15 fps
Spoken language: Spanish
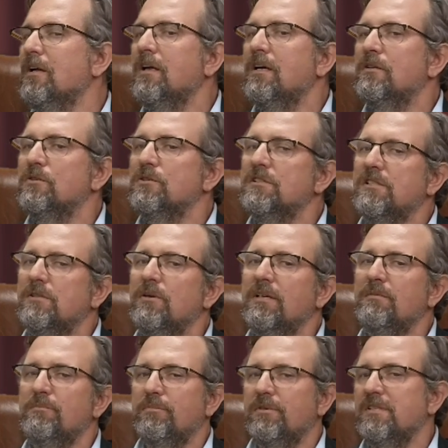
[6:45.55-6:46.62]
Entonces se
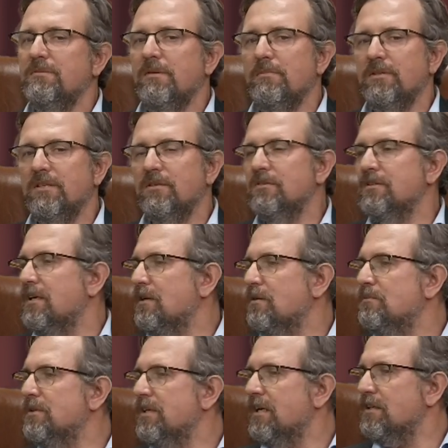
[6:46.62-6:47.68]
va principalmente contra la
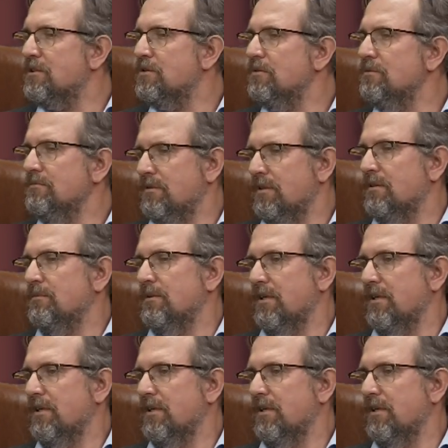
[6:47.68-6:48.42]
comunicación, con la